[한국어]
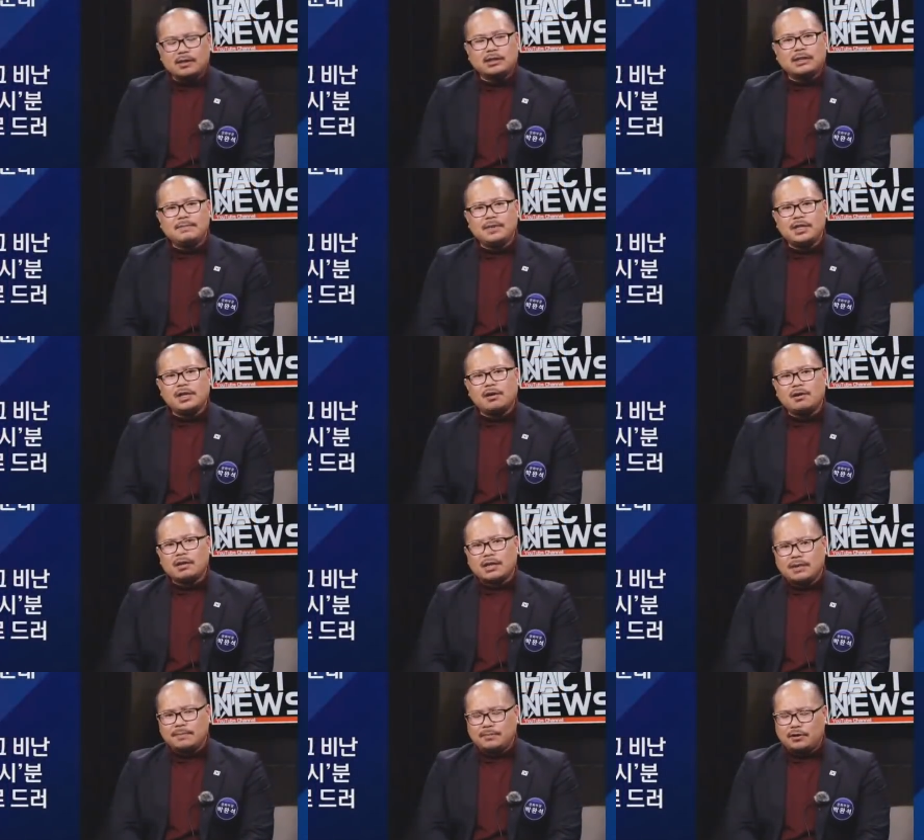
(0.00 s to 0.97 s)

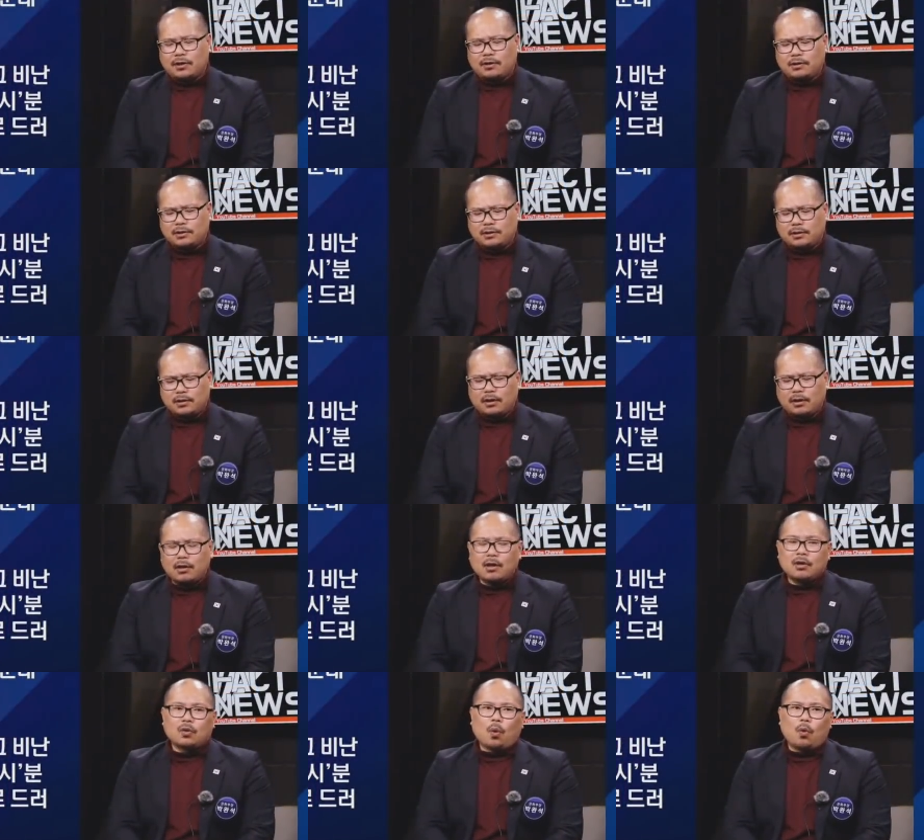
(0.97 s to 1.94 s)
심지어 김정은은
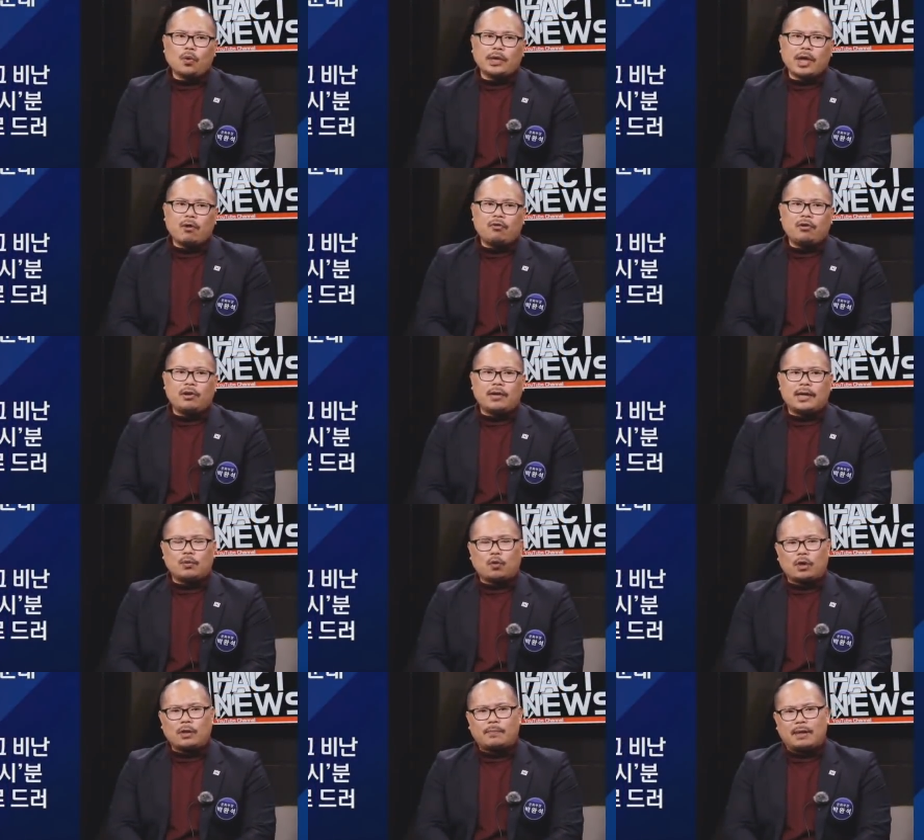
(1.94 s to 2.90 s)
동계훈련에
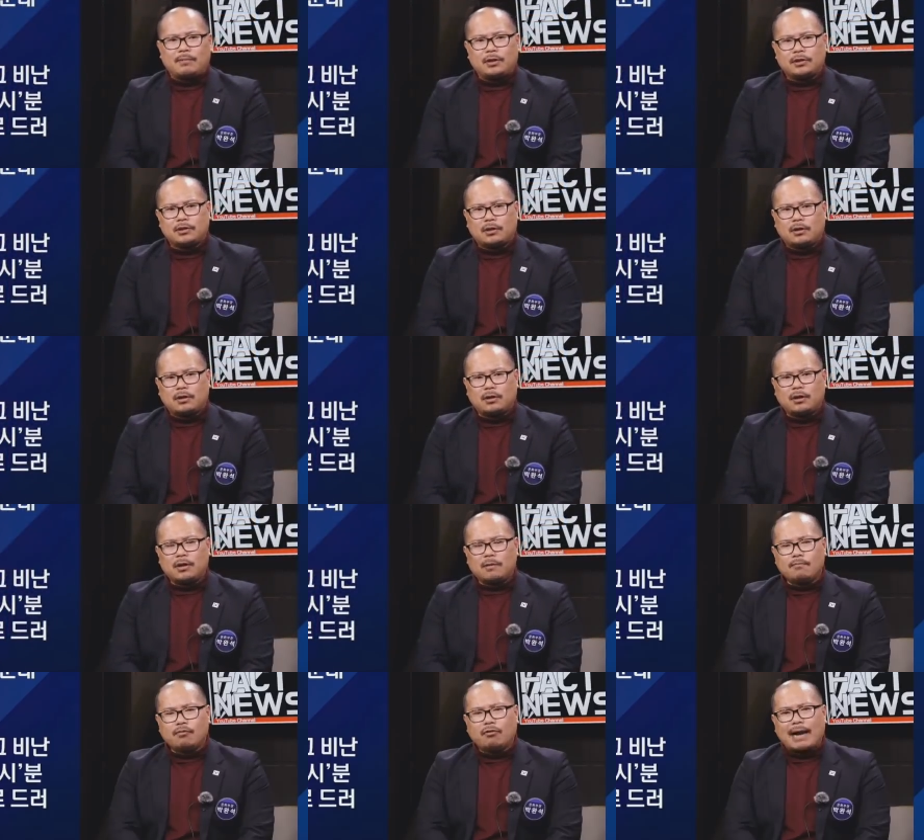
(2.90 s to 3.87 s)
돌입하면서
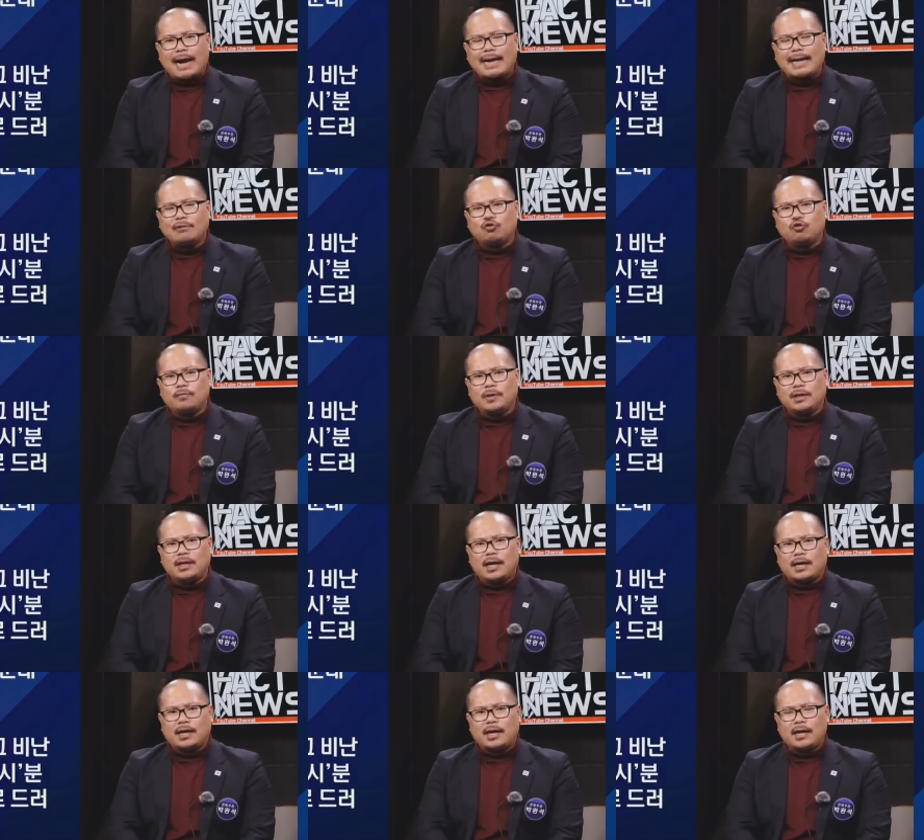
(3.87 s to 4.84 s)
북한의
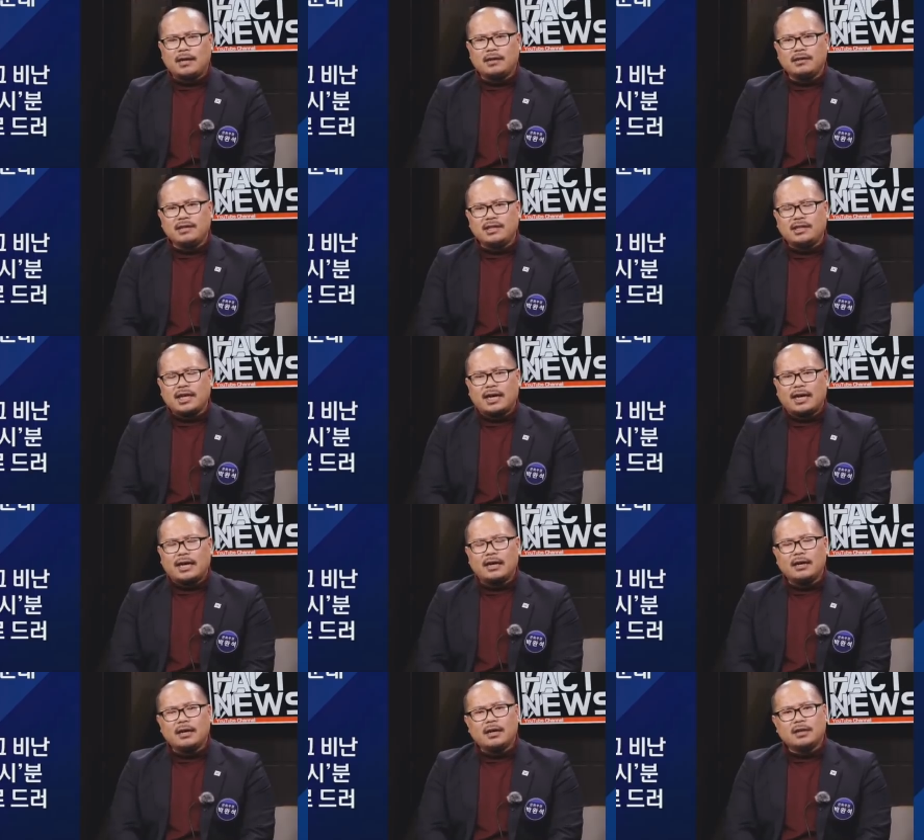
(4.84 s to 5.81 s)
주민들에게
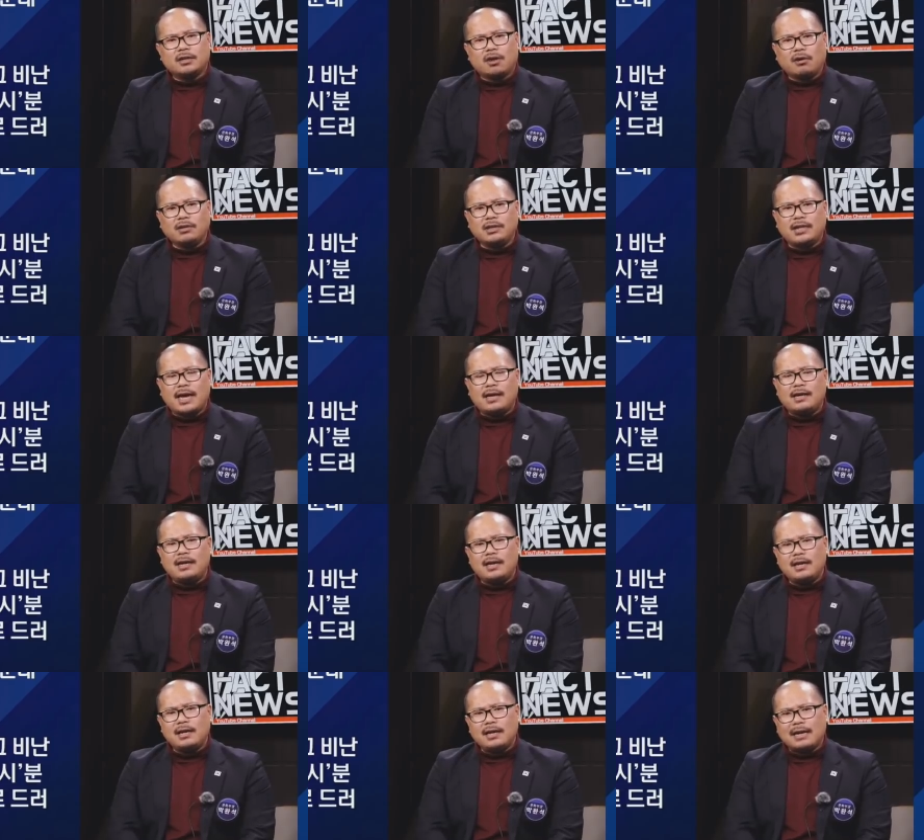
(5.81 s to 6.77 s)
이제
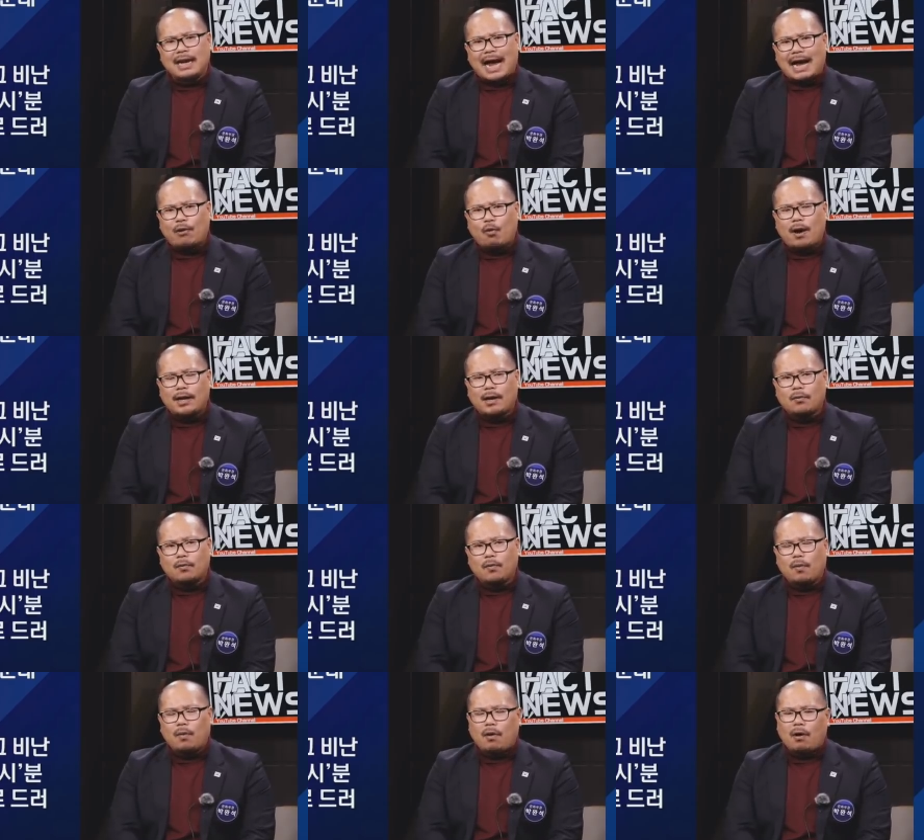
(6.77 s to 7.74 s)
전쟁을
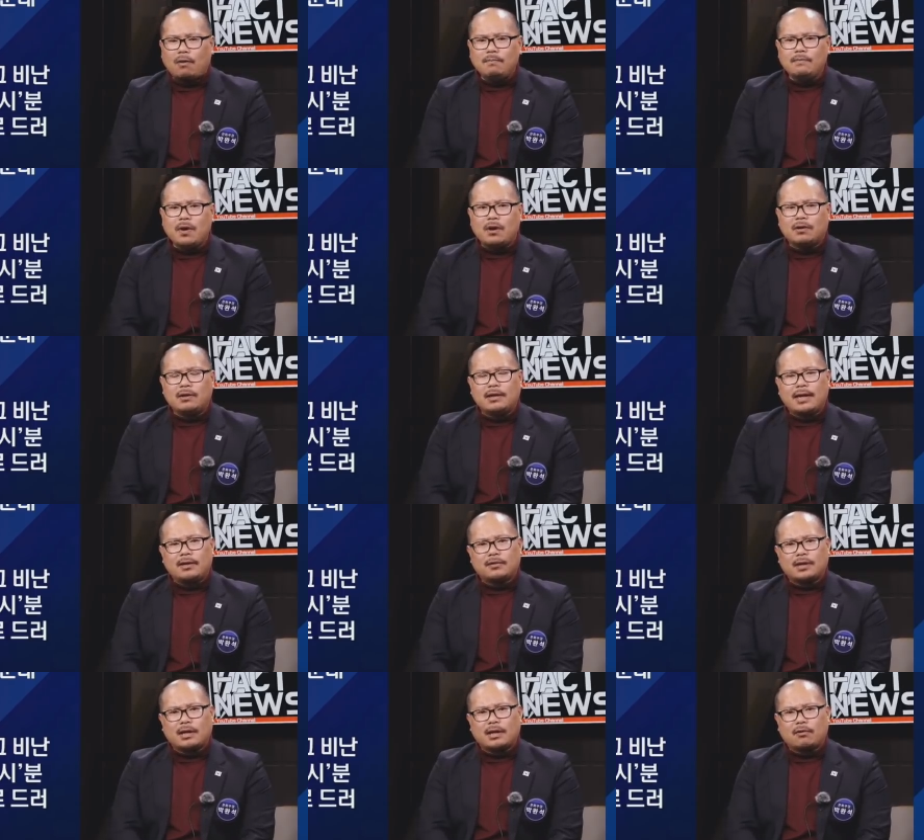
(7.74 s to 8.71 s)
각오하라고 엄명을
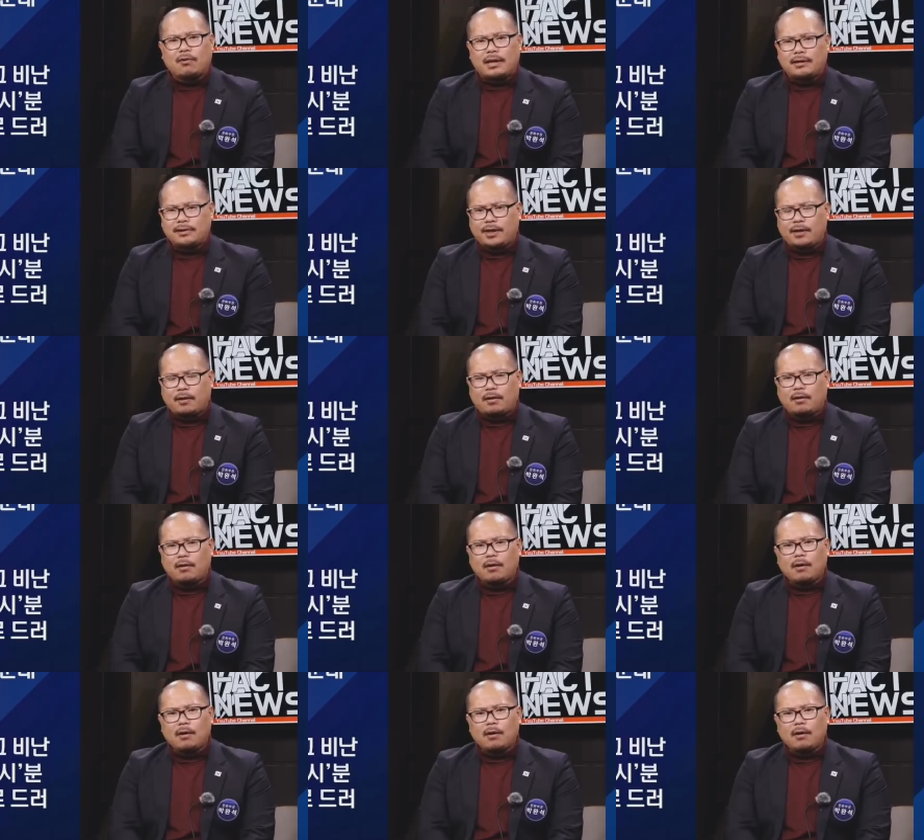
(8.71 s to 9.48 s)
내렸다고 하는데요.